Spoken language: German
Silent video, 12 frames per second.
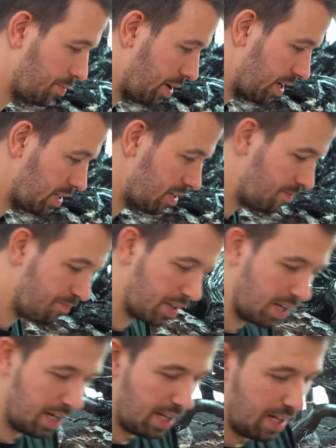dabei ist.
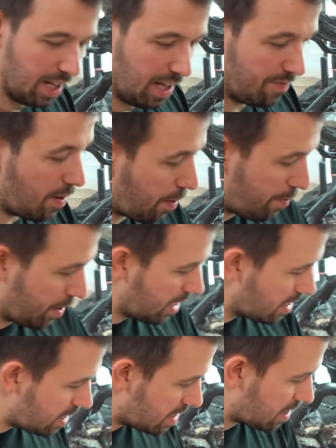Wir
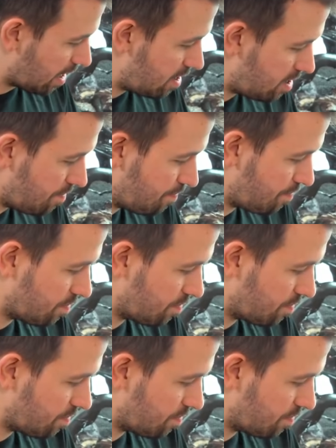präparieren die jetzt alle